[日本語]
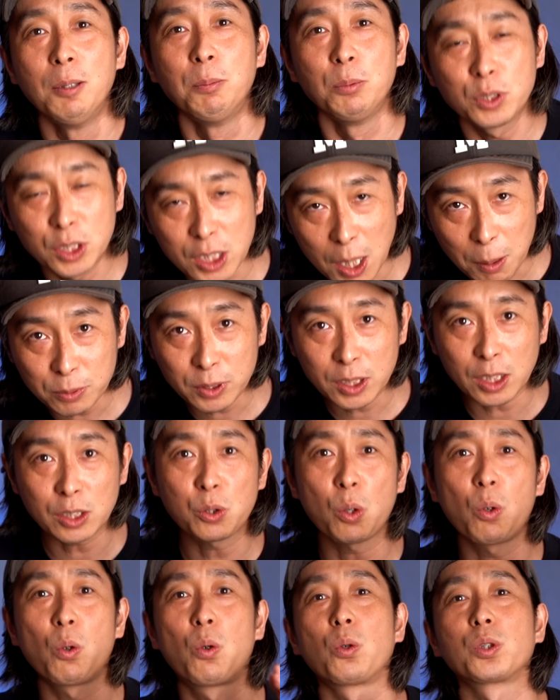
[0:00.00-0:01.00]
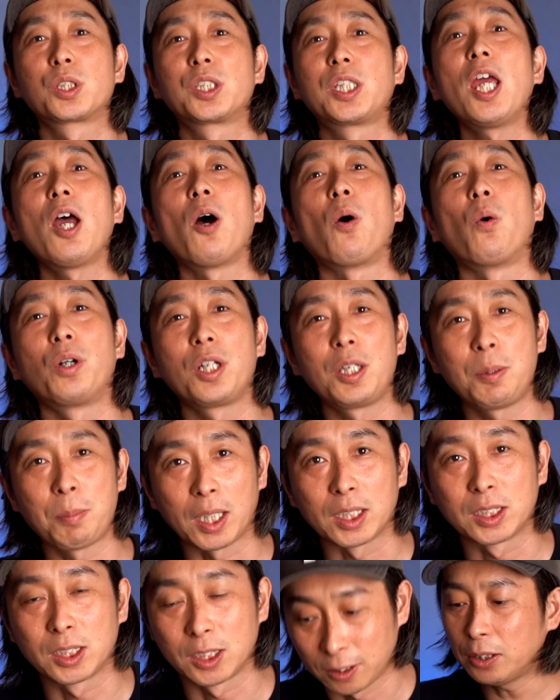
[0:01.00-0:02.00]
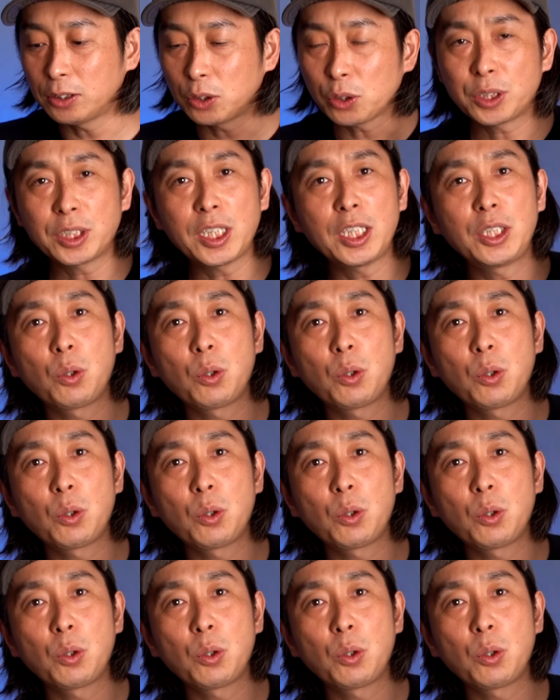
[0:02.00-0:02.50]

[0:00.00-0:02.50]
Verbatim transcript: むちゃむちゃ重宝しております。そして